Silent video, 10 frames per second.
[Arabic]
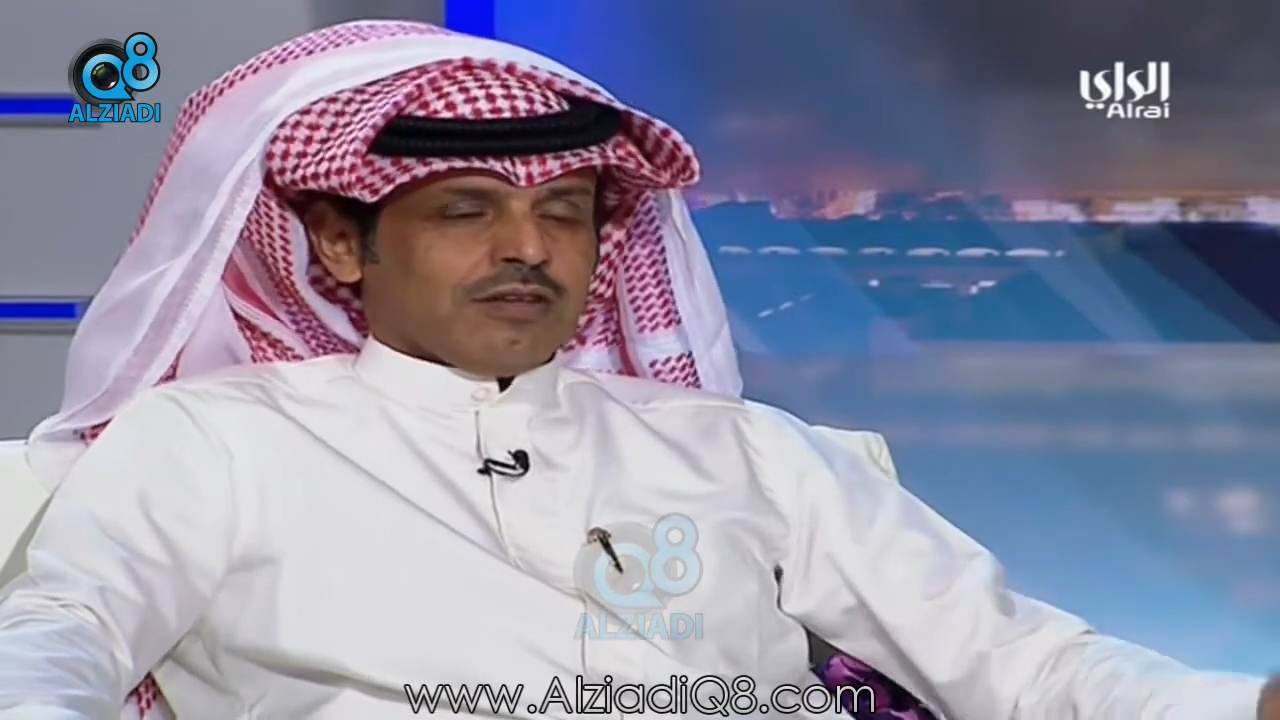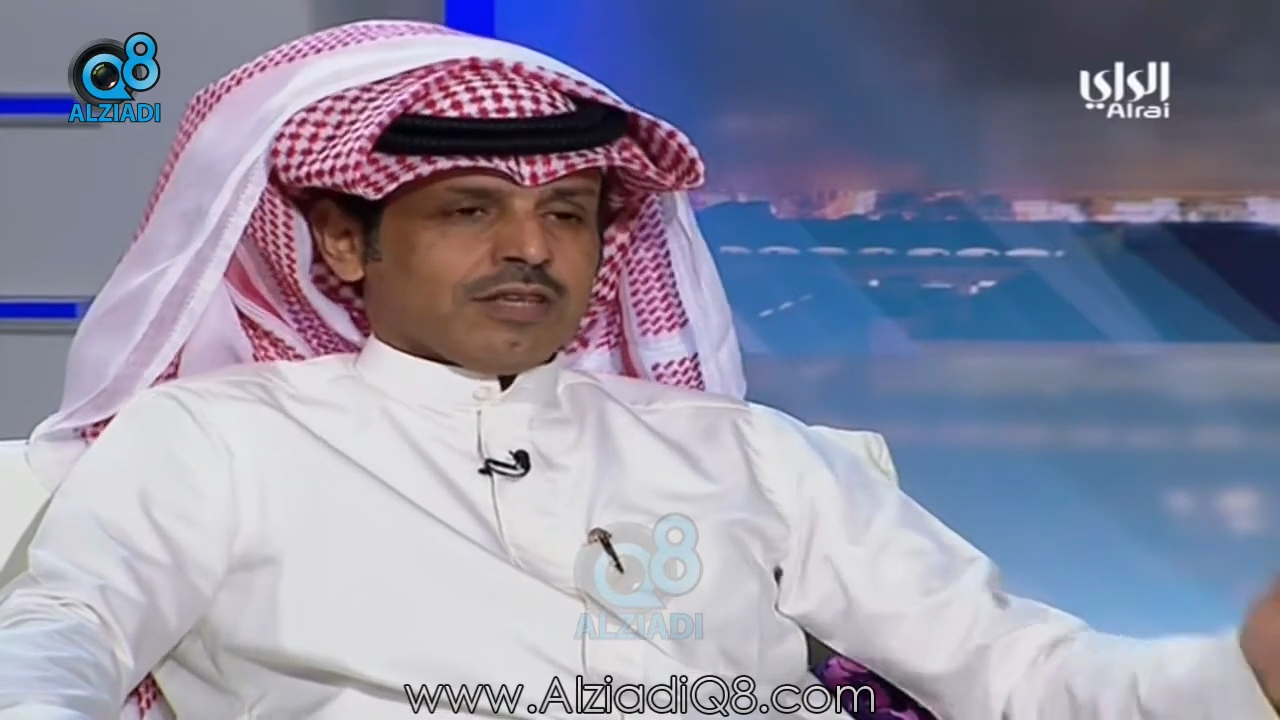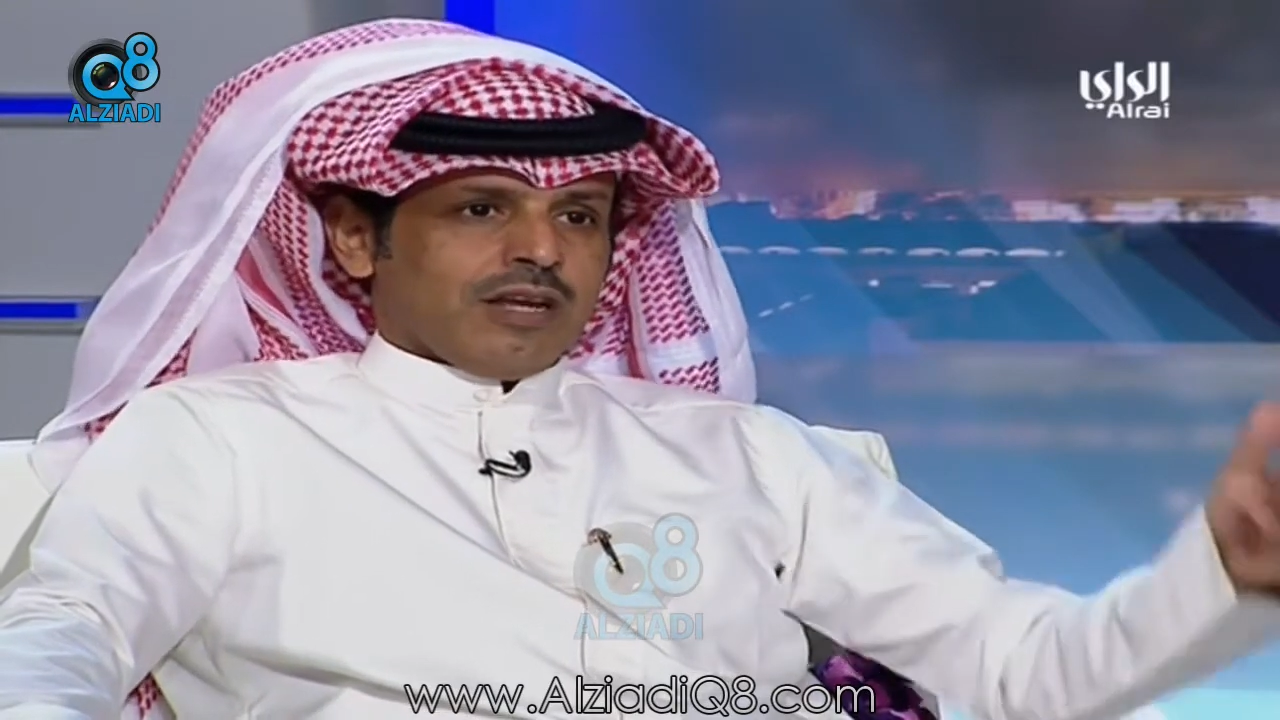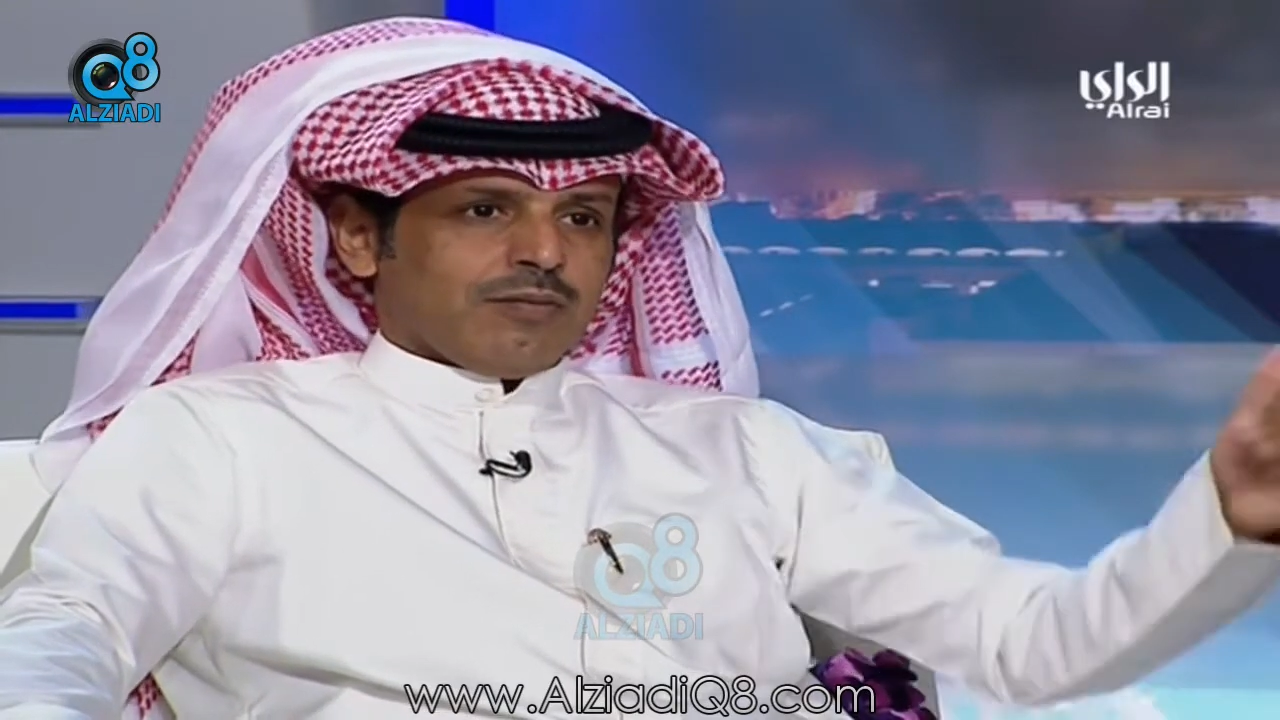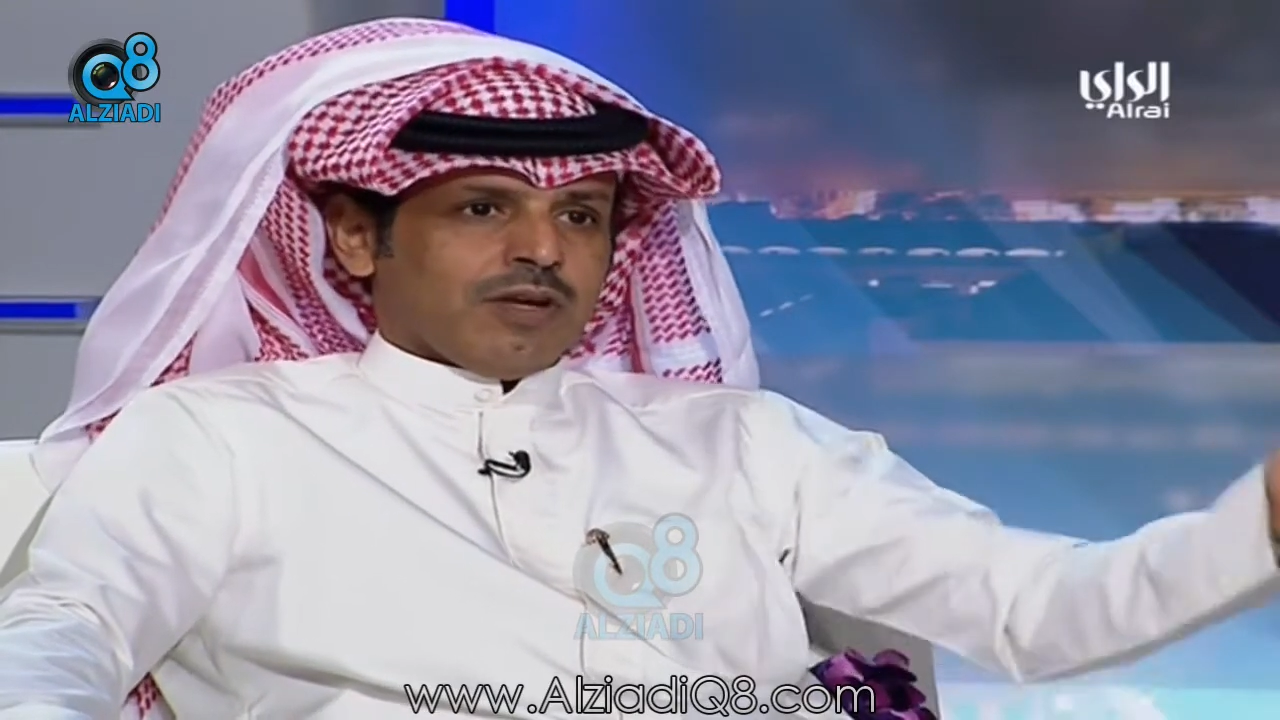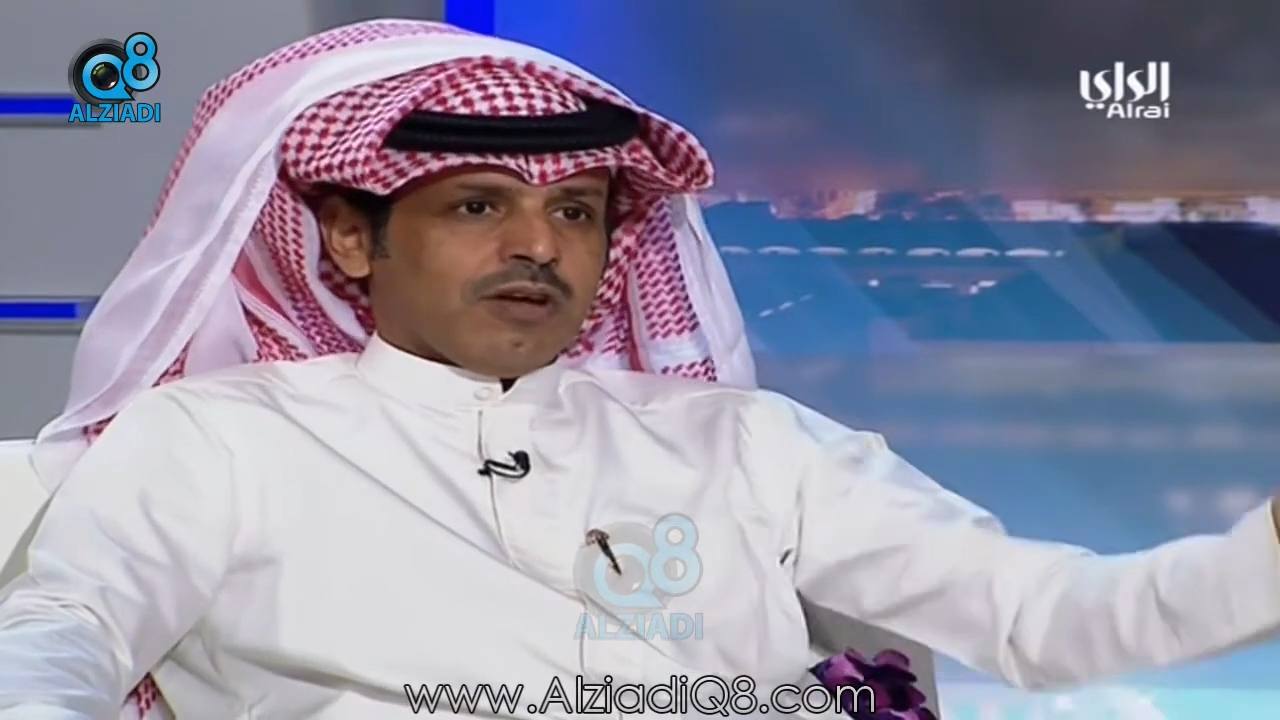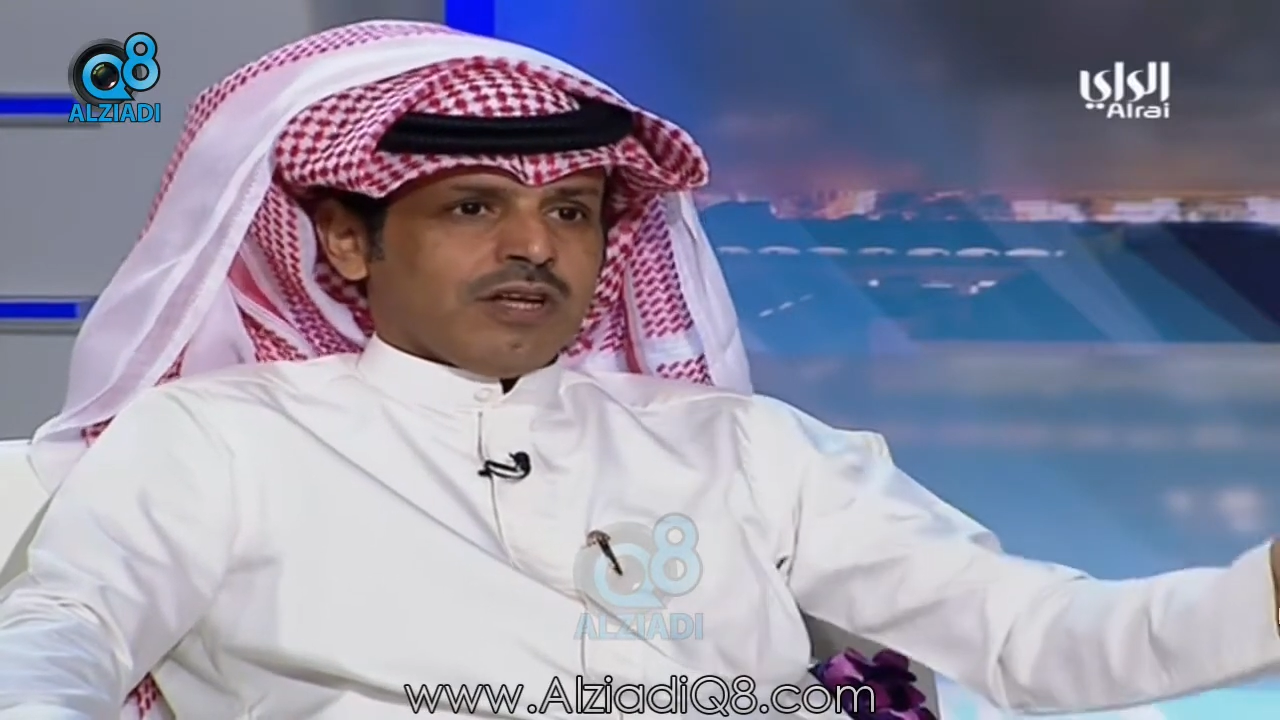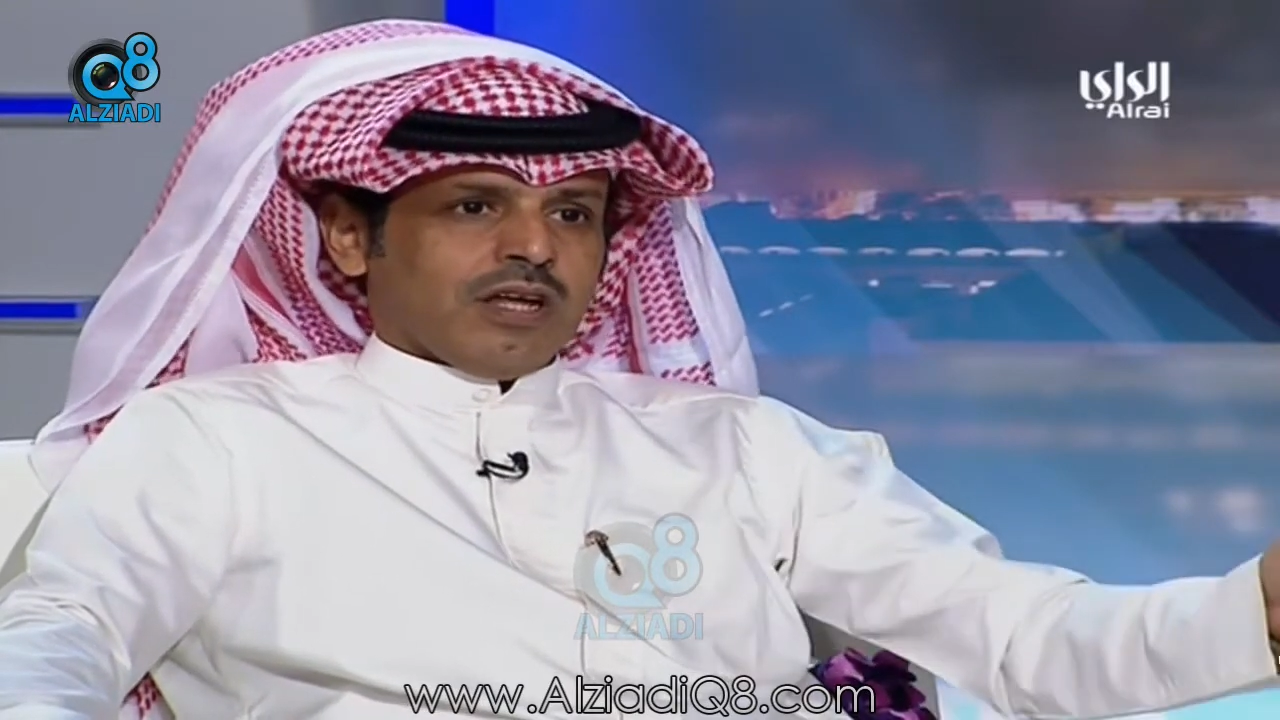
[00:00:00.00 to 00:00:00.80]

طالما انها اغنيه